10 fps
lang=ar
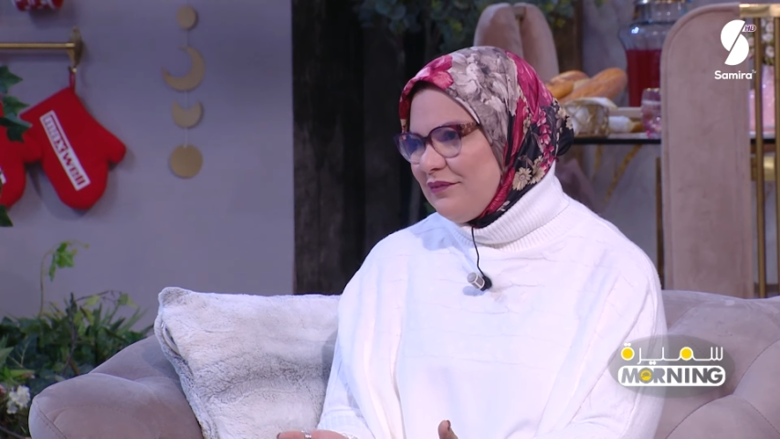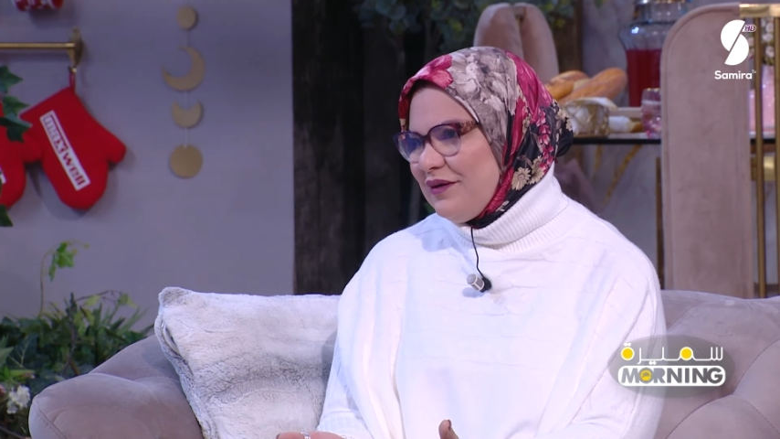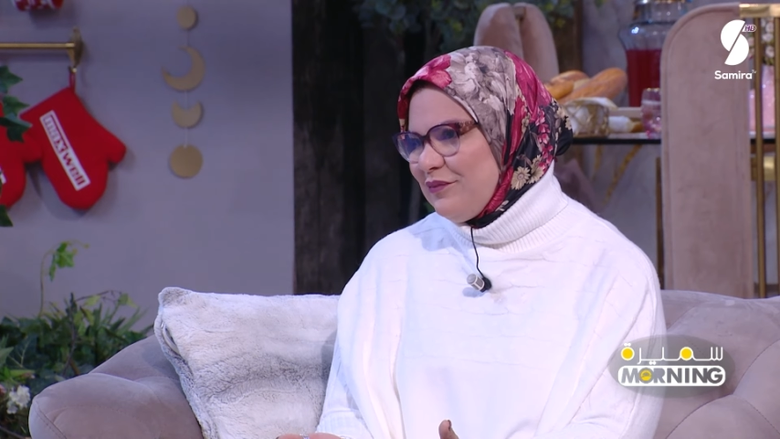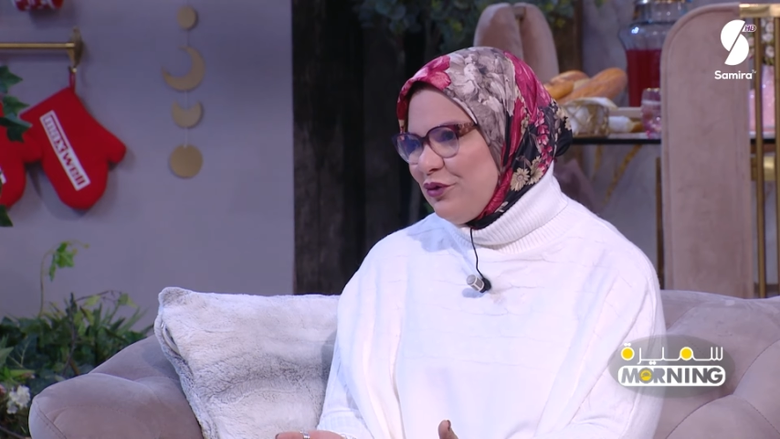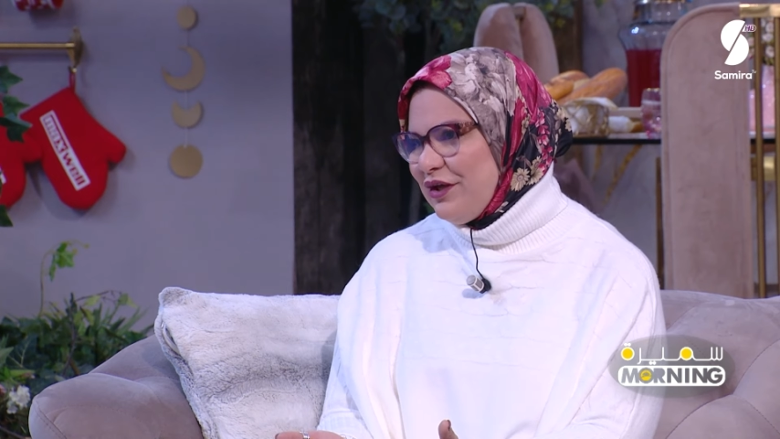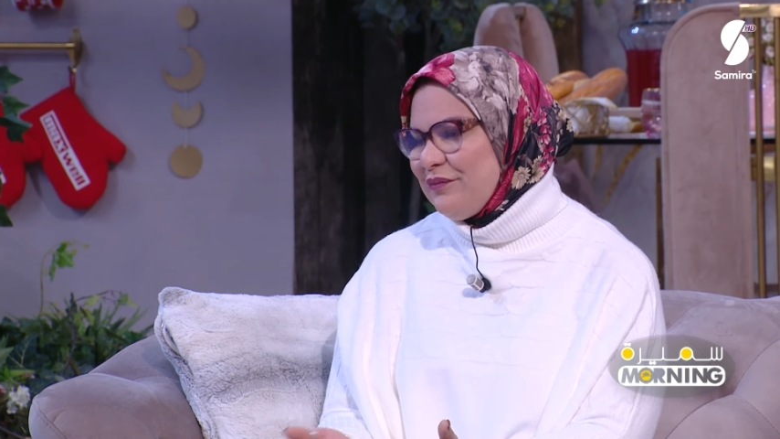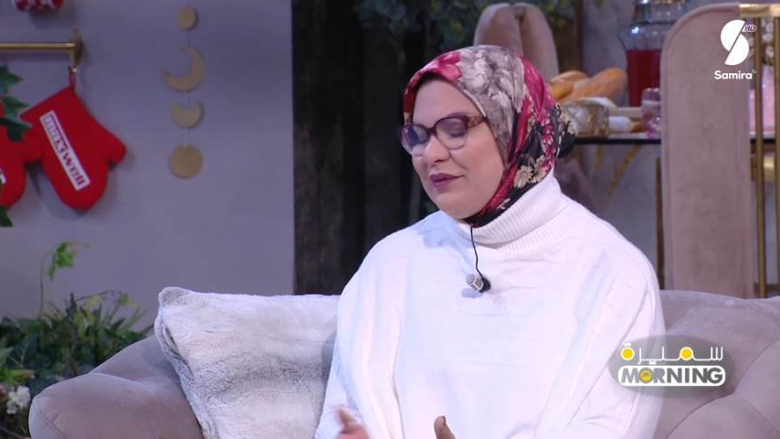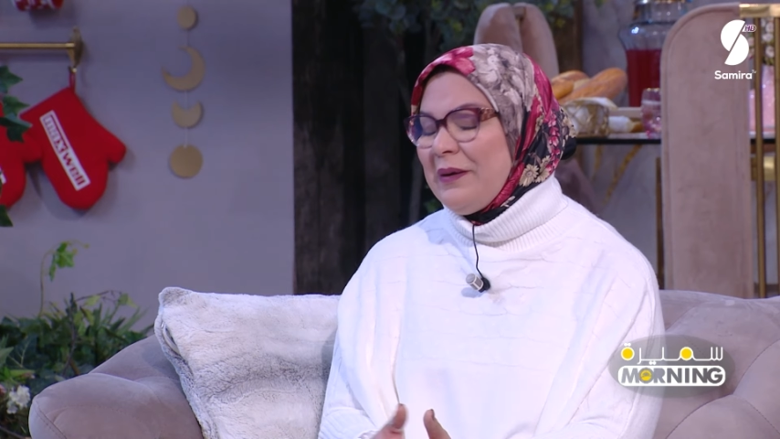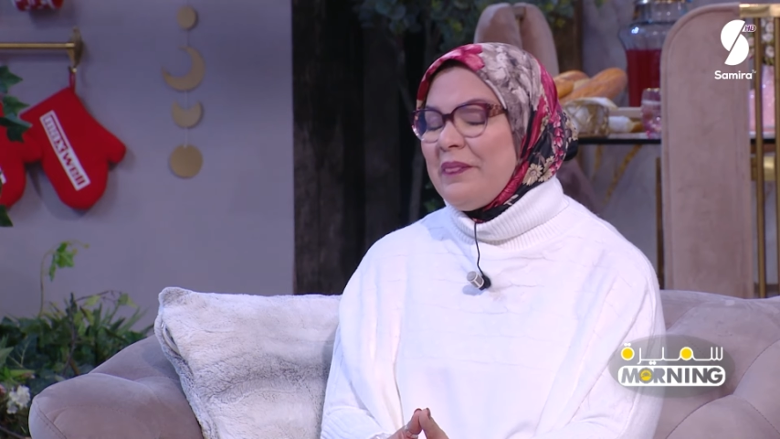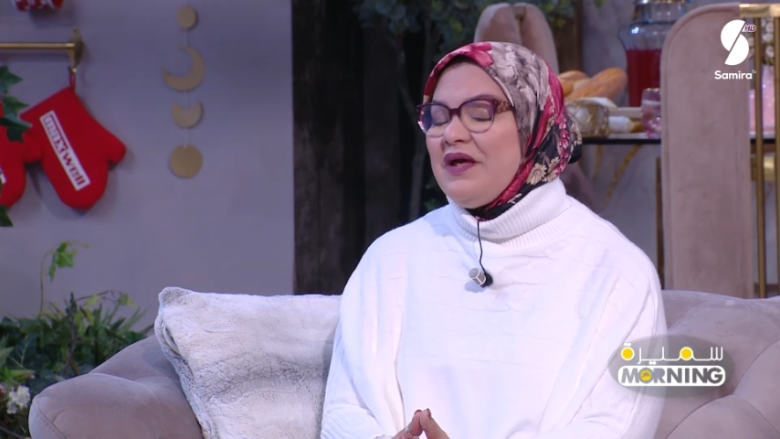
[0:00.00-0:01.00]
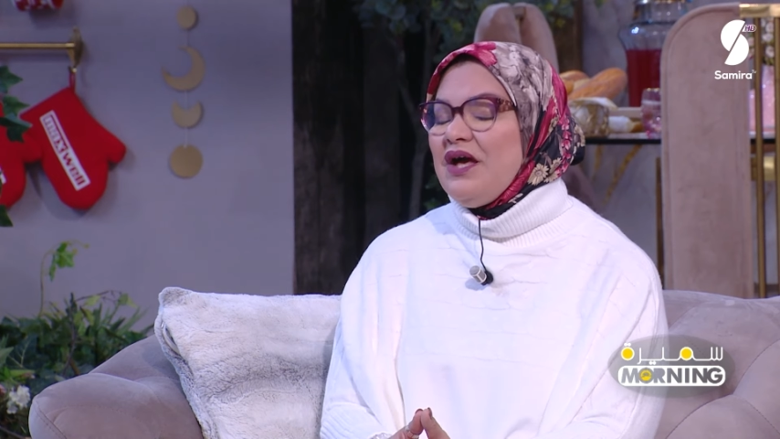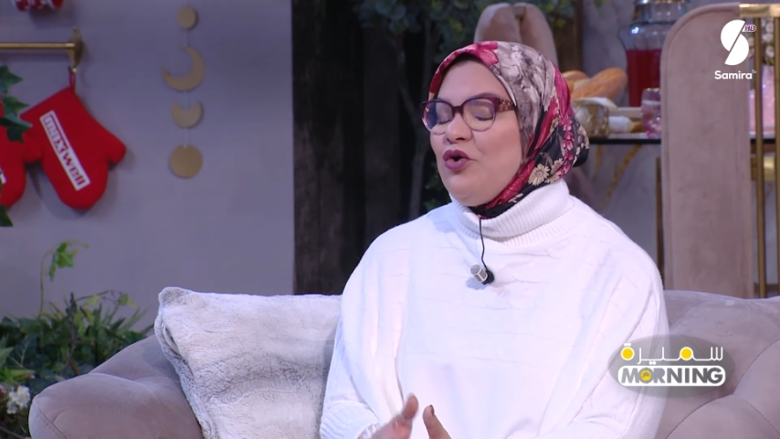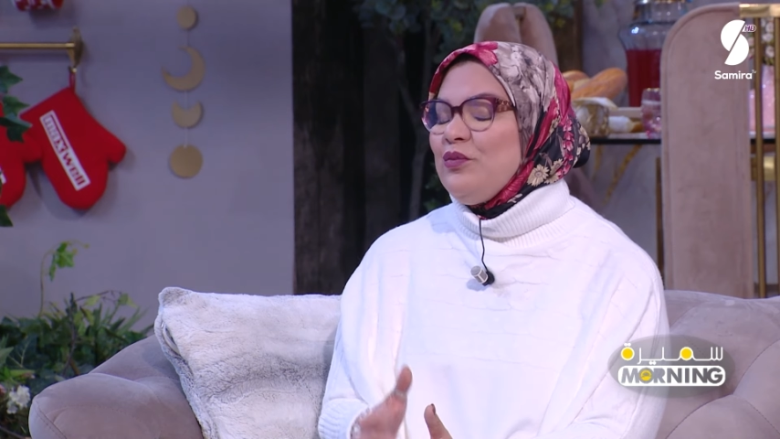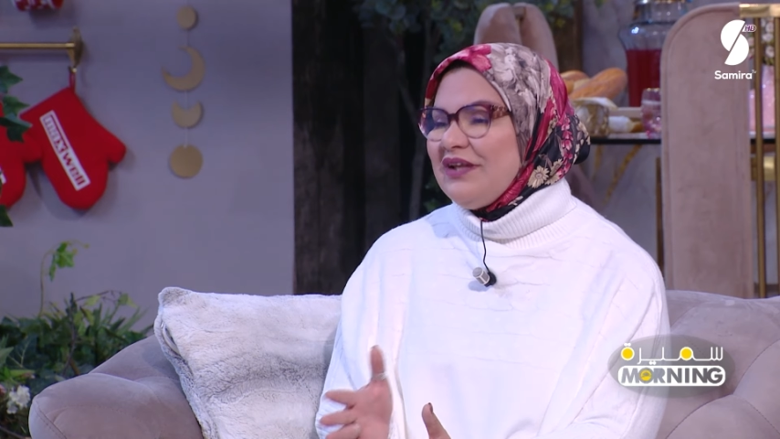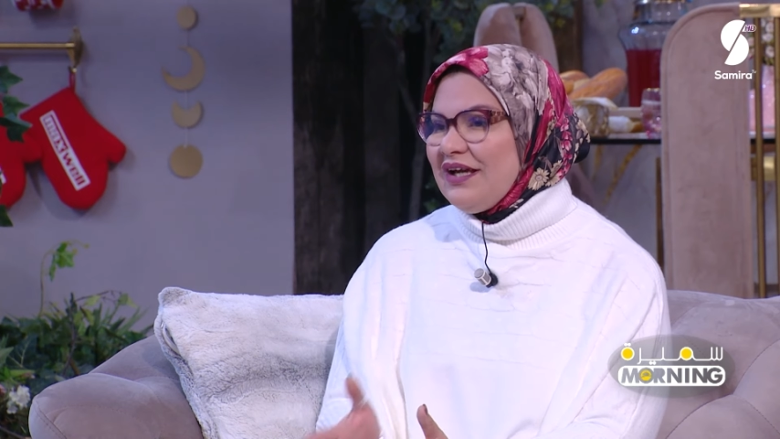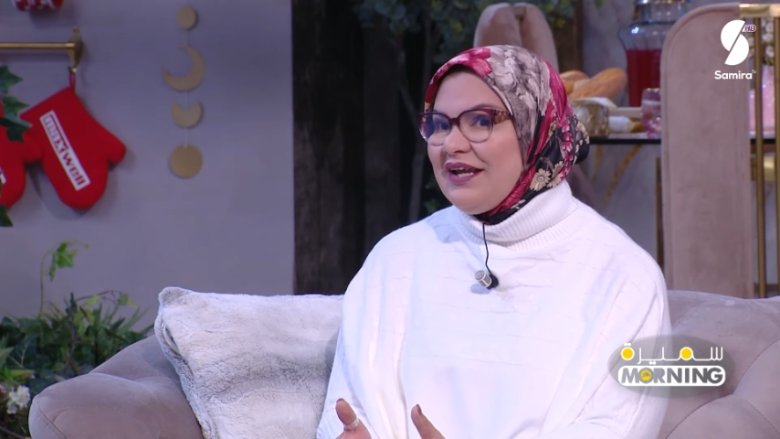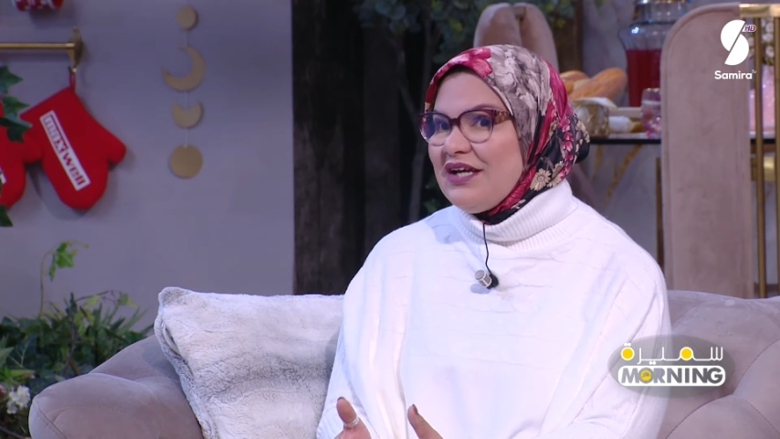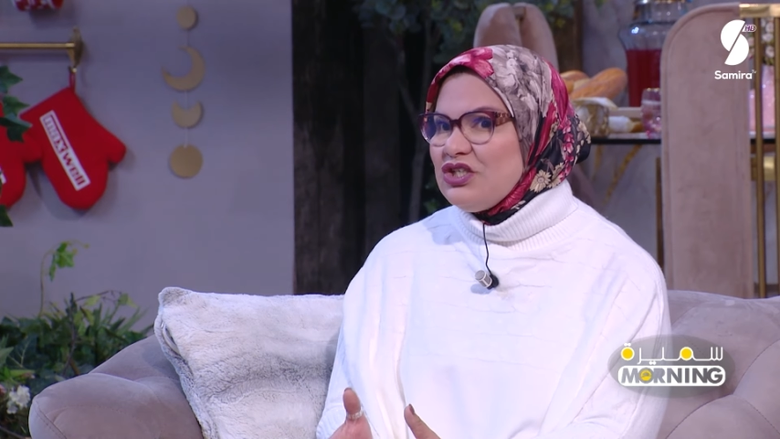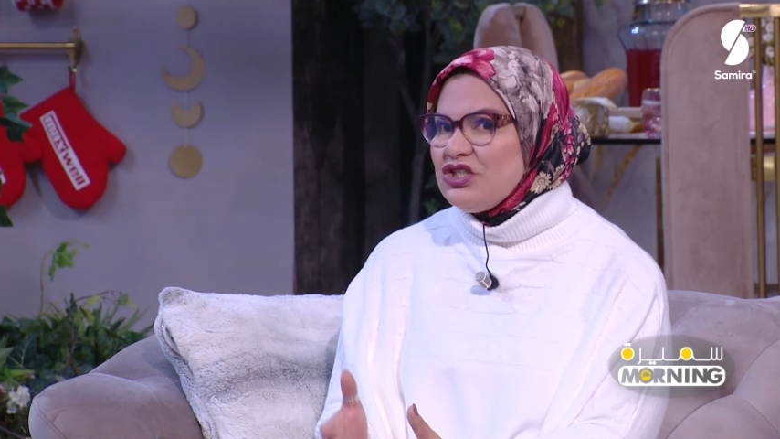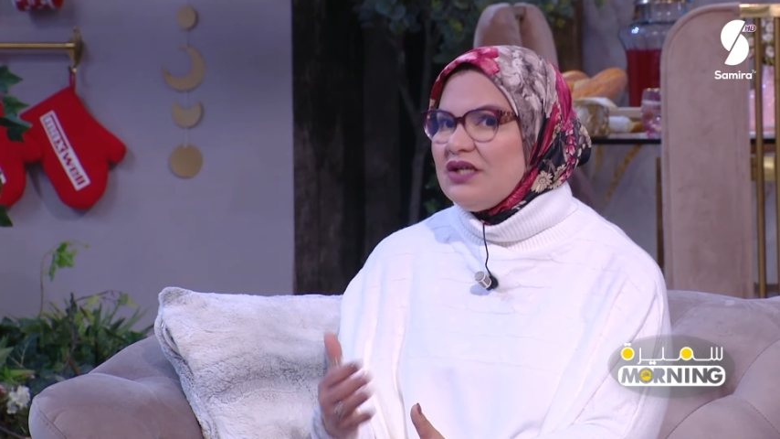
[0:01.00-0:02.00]
مهمة ومن غير هذا
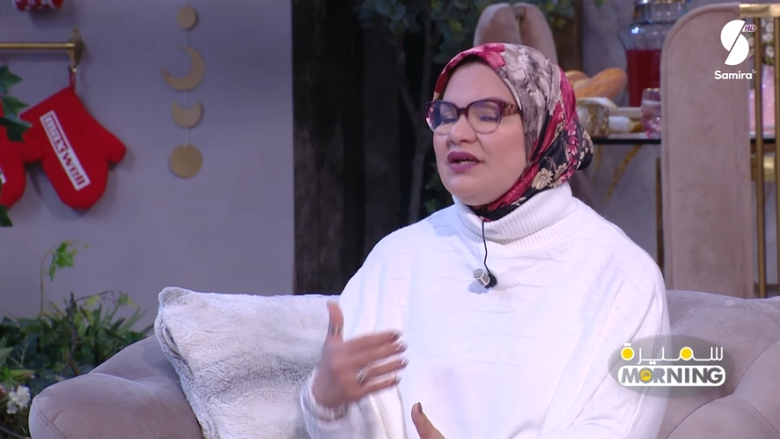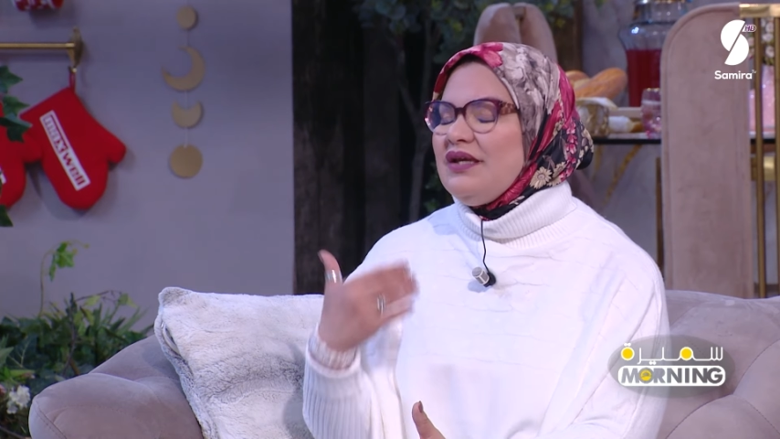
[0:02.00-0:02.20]
الشيء